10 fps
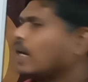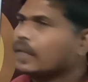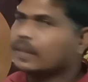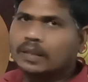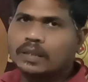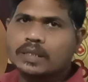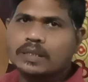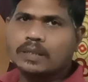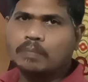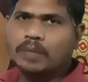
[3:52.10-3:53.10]
देते तीस
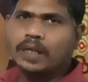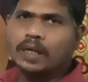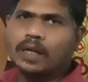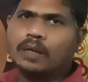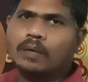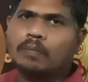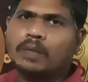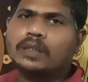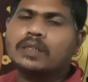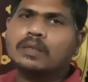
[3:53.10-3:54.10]
एम्पेयर का
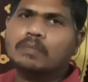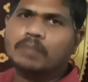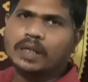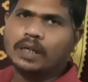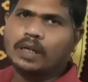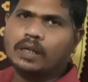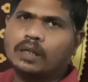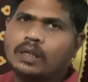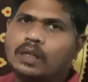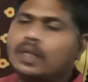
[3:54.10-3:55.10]
बत्तीस एम्पेयर का
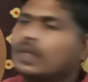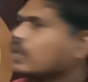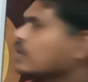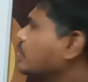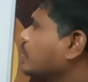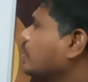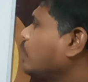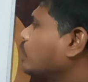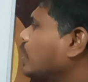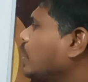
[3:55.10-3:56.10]
इससे क्या
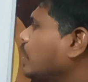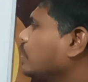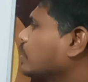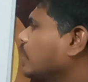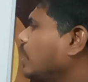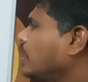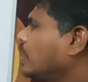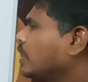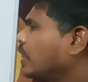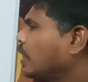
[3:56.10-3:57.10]
होता है कि अल्लाह
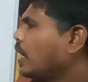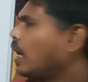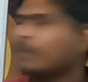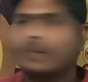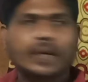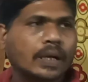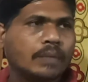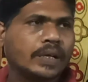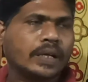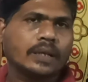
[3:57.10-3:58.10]
ने करे आपके
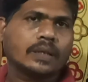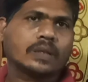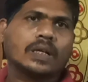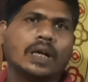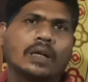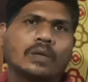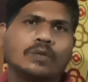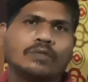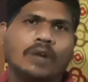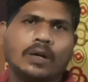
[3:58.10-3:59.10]
कमरे के अंदर से अगर कोई
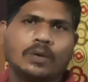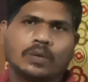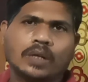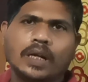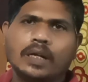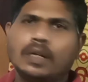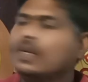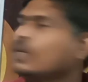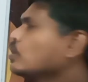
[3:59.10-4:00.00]
फॉल्ट होता है तो